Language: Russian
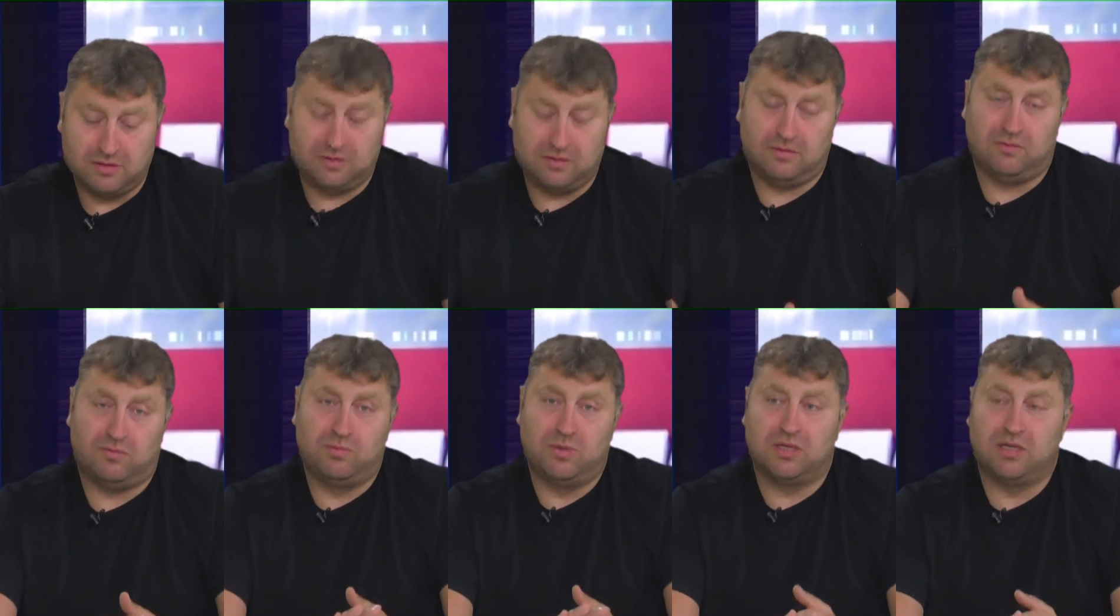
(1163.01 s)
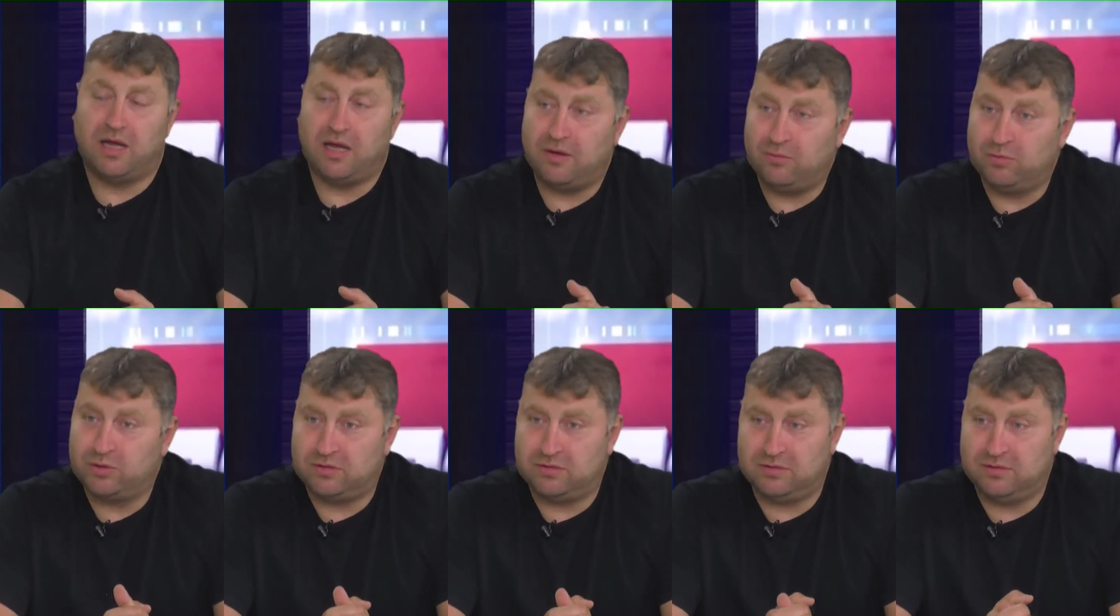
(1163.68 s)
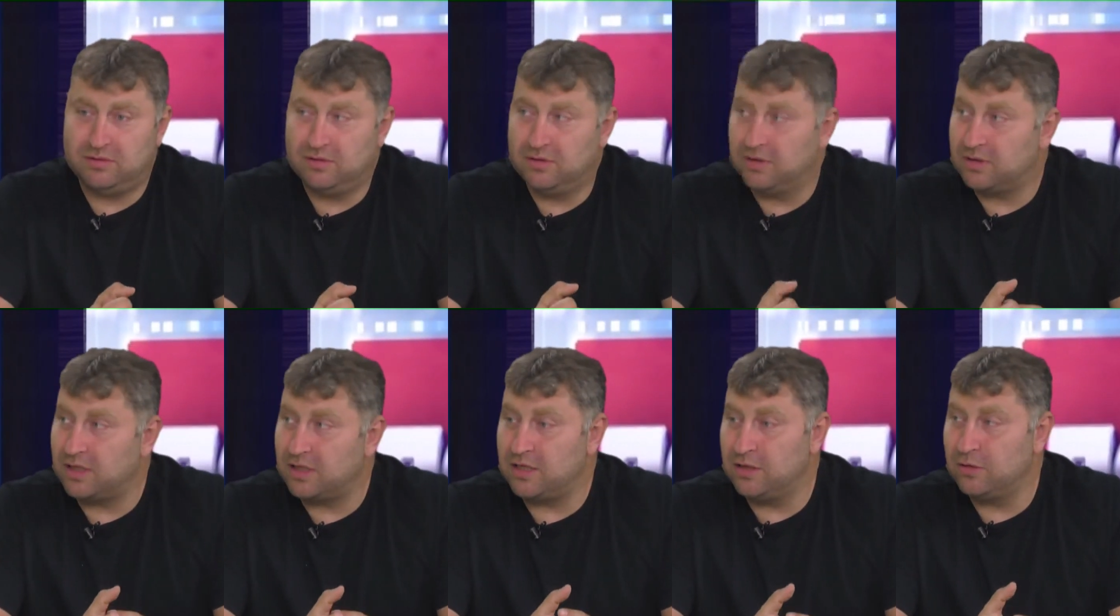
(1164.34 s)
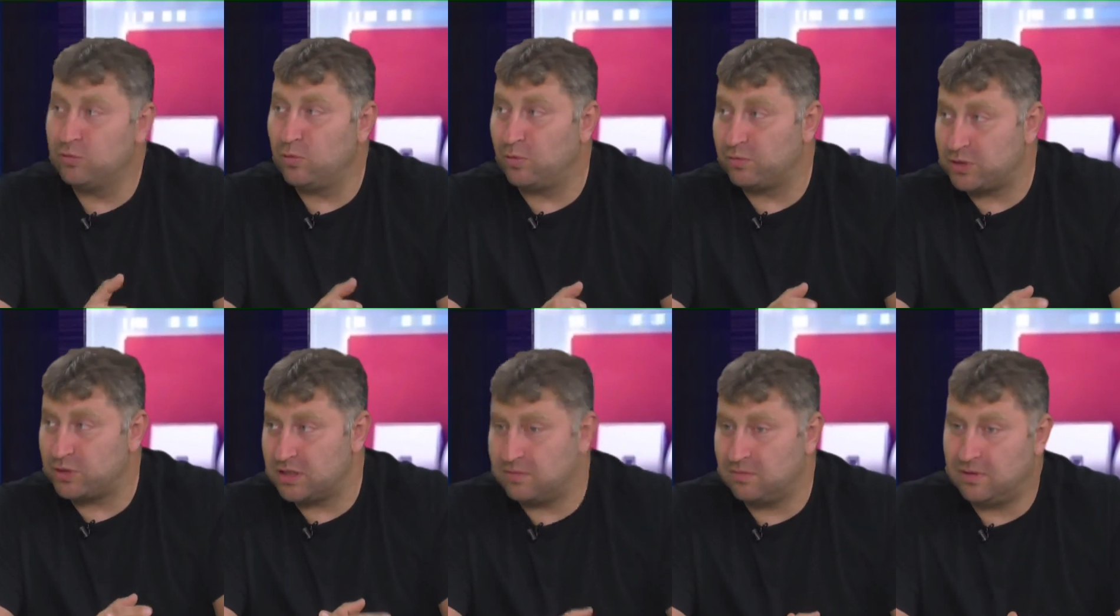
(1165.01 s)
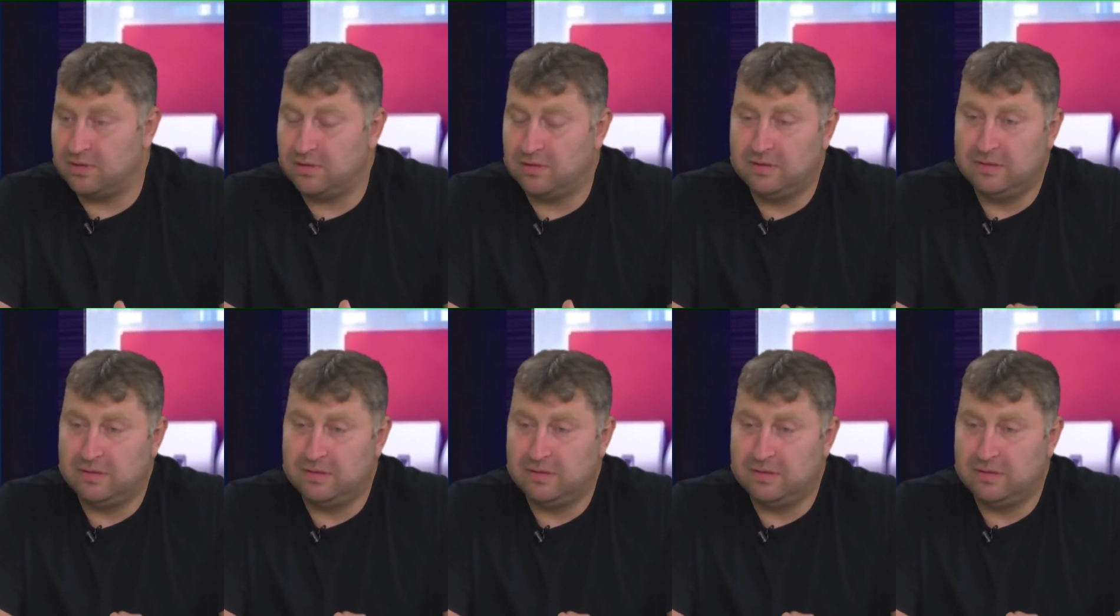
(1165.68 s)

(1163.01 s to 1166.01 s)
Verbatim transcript: э, внедряя вот э, такие новшества.